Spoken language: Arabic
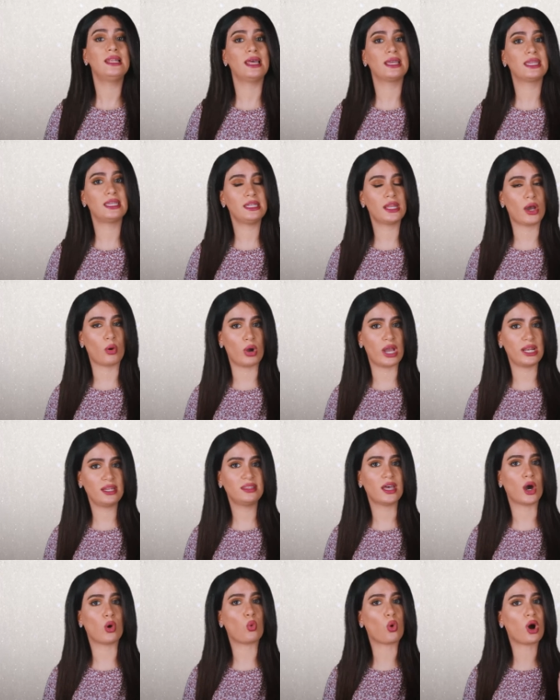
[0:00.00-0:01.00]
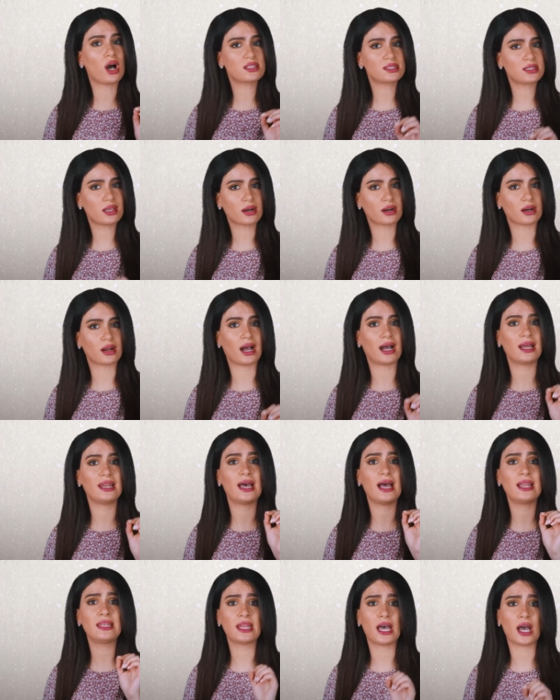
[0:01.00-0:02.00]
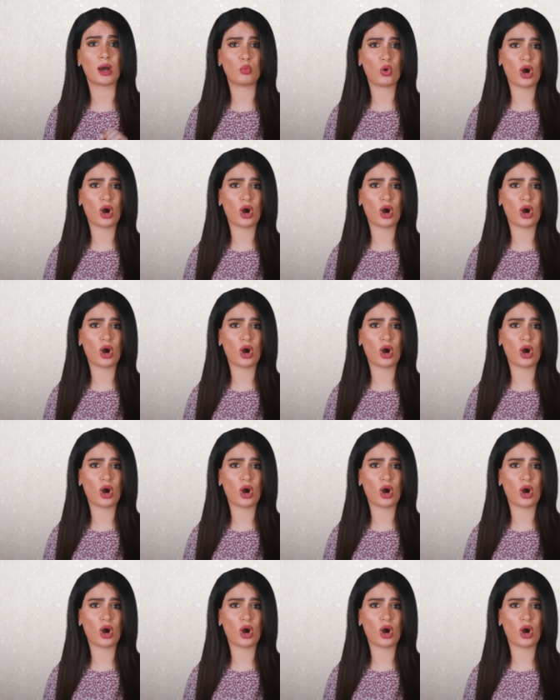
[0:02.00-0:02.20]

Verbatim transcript: لكن والده أصر على أنها